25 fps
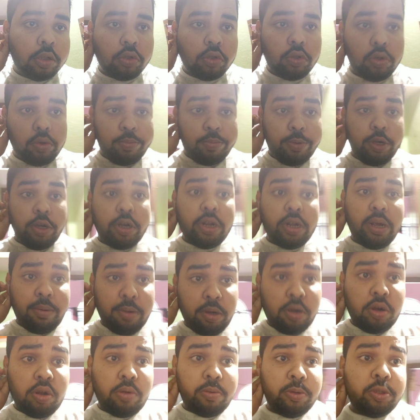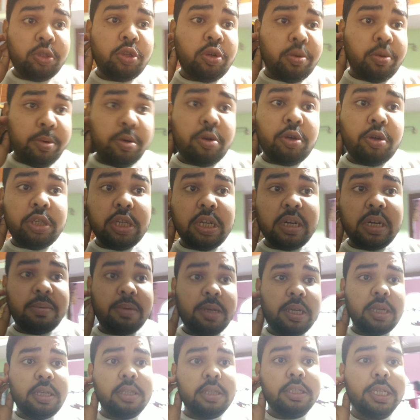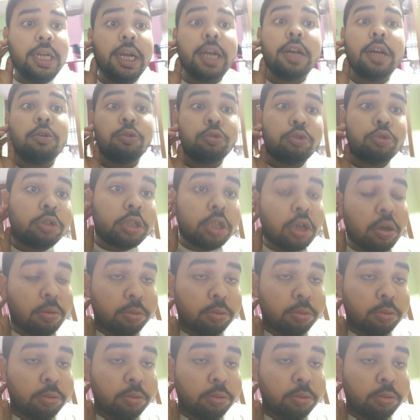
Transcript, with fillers: তো ভিডিওটা কেমন লাগলো অবশ্যই কমেন্ট করে জানাবে চ্যানেলে নতুন হতে